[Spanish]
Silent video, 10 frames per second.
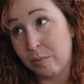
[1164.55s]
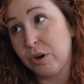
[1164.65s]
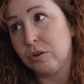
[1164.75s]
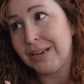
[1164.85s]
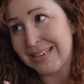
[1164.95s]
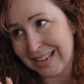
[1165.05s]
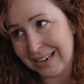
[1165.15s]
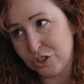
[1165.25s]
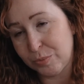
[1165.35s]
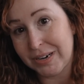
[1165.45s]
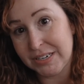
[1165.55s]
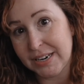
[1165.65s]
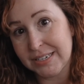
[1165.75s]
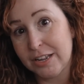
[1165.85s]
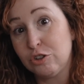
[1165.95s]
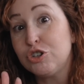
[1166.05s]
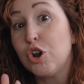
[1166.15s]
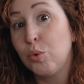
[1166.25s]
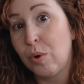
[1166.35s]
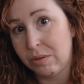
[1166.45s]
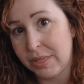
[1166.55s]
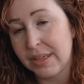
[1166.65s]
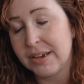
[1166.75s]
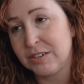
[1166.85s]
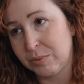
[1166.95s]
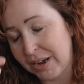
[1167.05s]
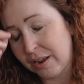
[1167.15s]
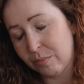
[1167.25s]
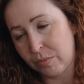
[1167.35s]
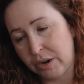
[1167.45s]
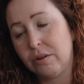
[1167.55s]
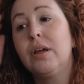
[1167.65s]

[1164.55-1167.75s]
Bueno, en este caso, para ser exactos, nueve días, ¿vale? Bueno,